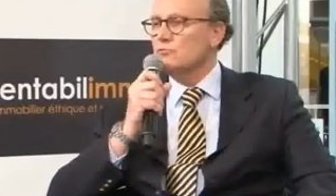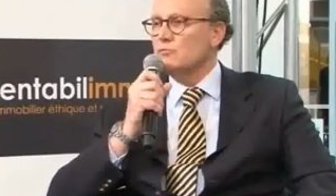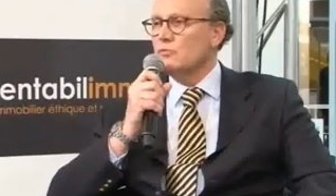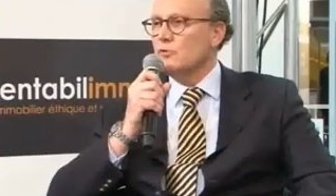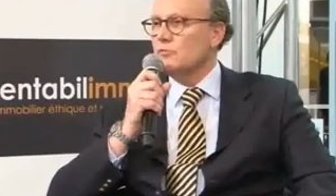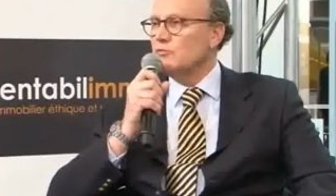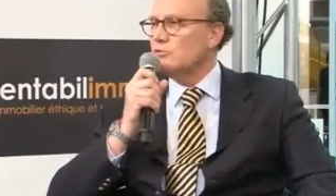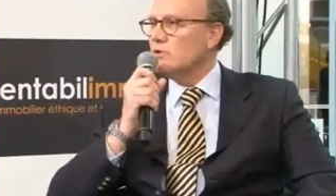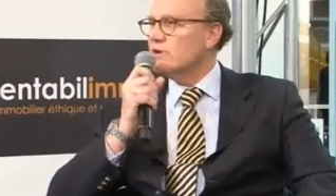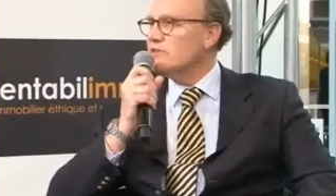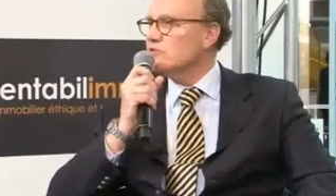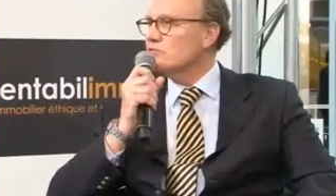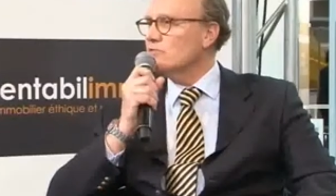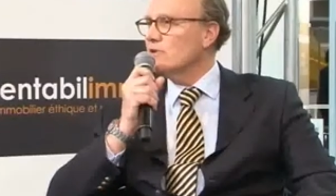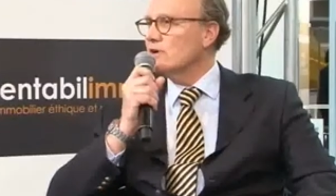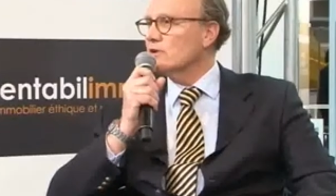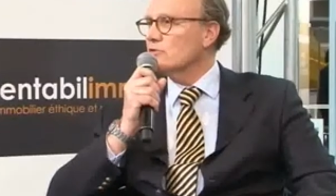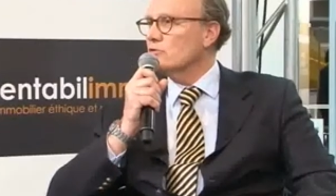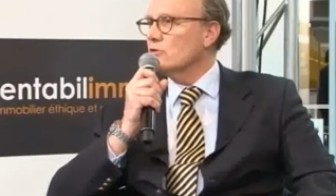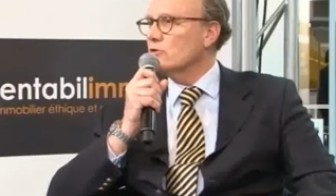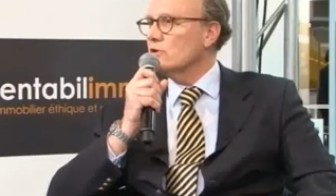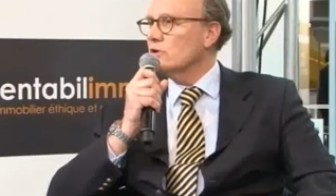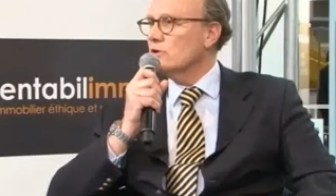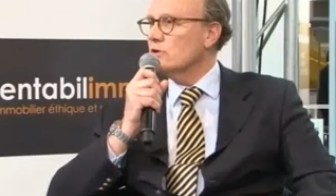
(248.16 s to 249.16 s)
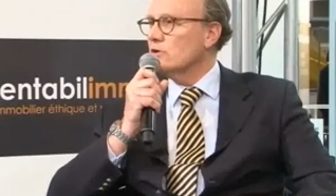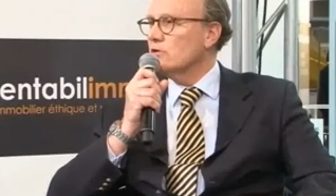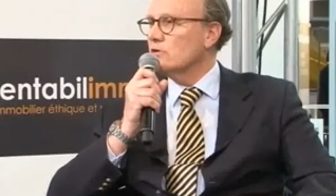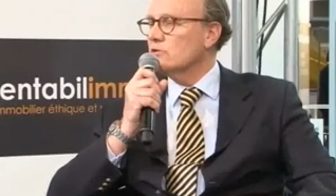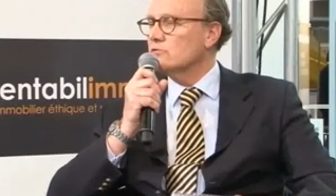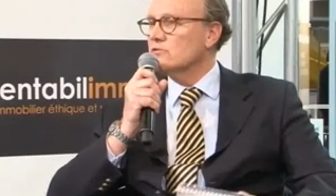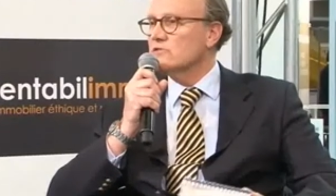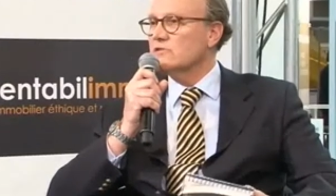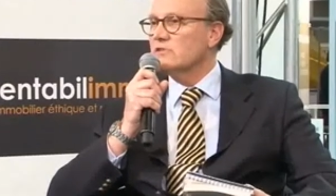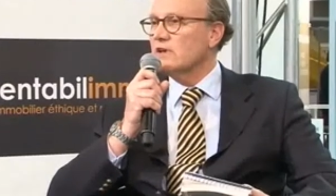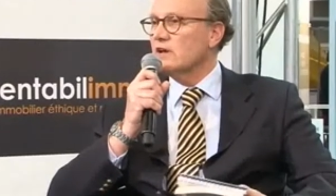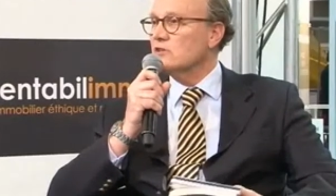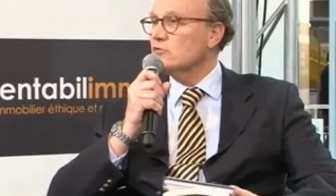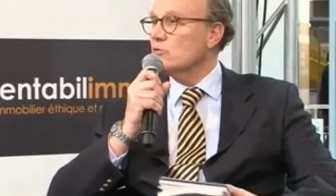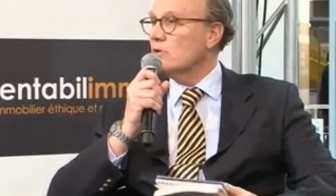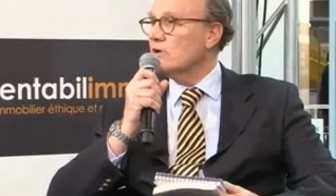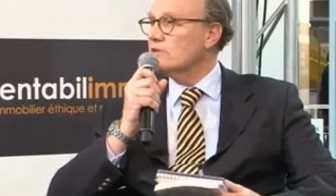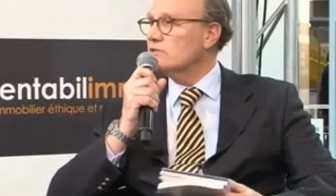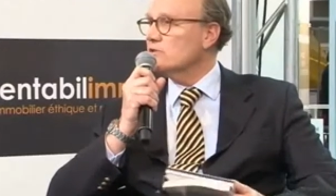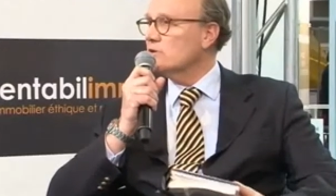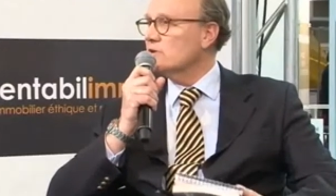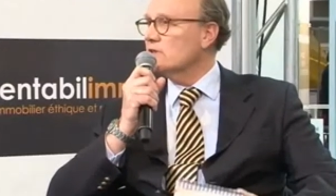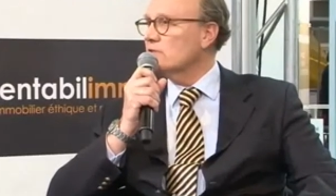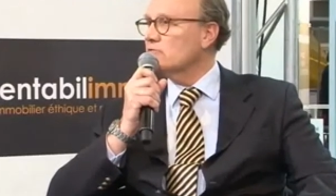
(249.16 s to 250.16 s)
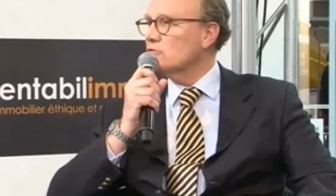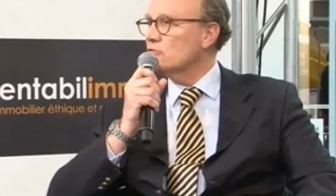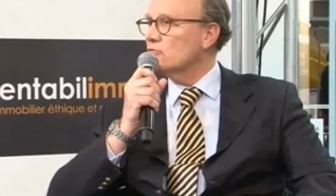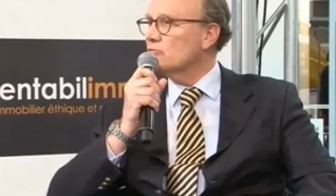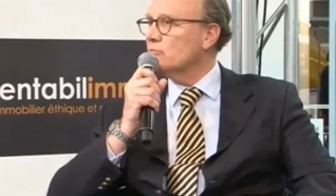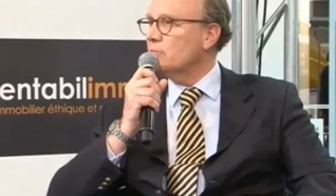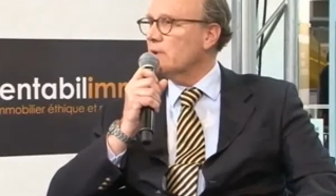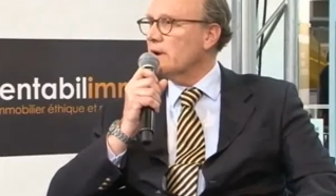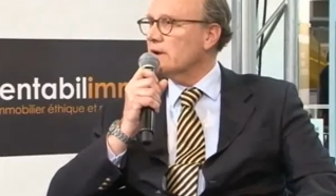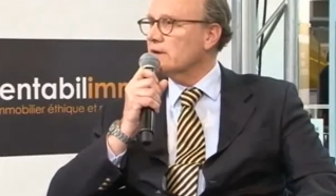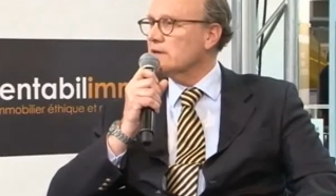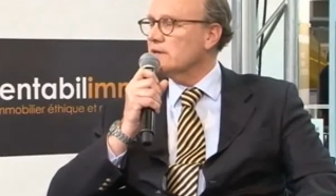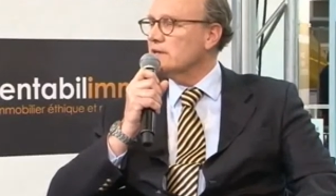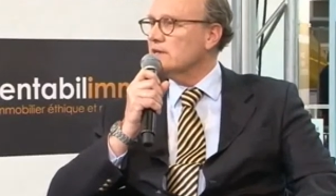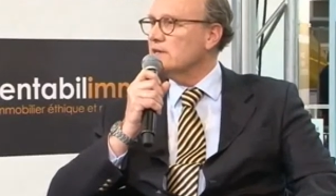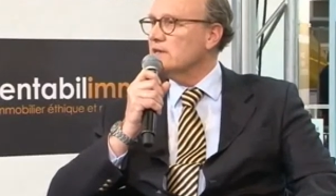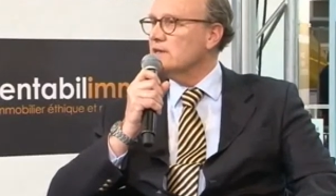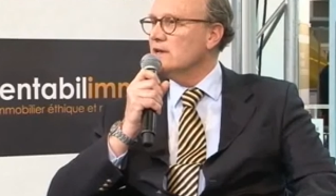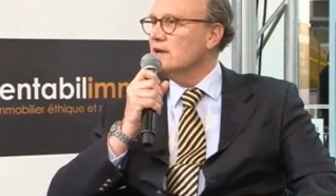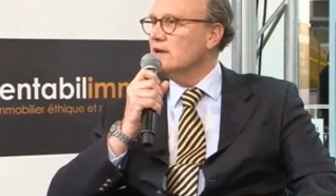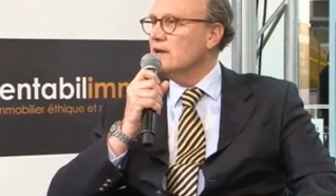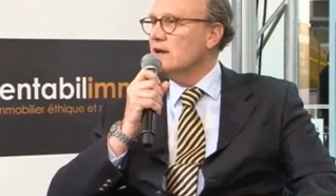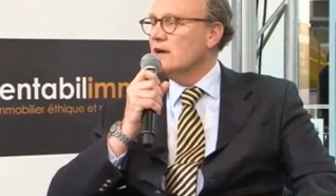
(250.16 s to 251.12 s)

population accueillante. C'est à 3 heures d'avion de Paris.